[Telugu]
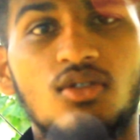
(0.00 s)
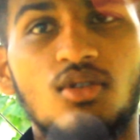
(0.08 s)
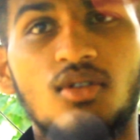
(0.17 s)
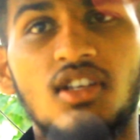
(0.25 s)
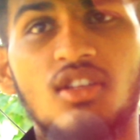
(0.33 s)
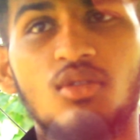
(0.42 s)
సో
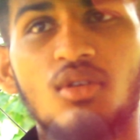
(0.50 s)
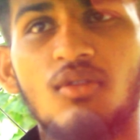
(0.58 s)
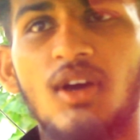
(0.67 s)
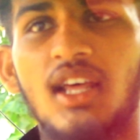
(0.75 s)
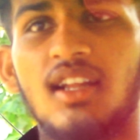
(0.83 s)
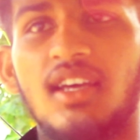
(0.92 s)
దీంతో
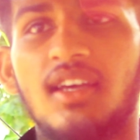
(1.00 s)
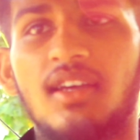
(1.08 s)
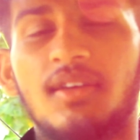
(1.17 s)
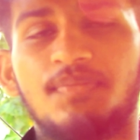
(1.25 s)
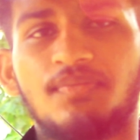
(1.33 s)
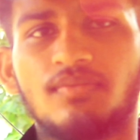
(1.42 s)
వాళ్ళ
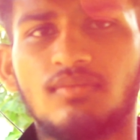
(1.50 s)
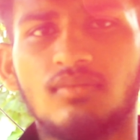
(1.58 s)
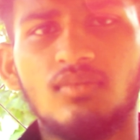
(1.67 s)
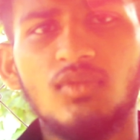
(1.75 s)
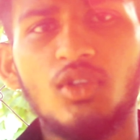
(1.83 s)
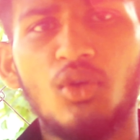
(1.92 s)

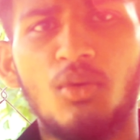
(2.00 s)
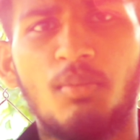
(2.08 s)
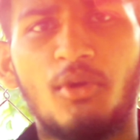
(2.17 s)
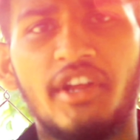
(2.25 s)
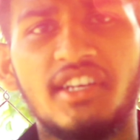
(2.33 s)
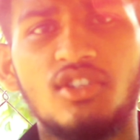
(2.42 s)

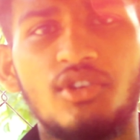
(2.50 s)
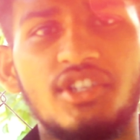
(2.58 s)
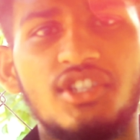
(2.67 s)
ప్రొడక్ట్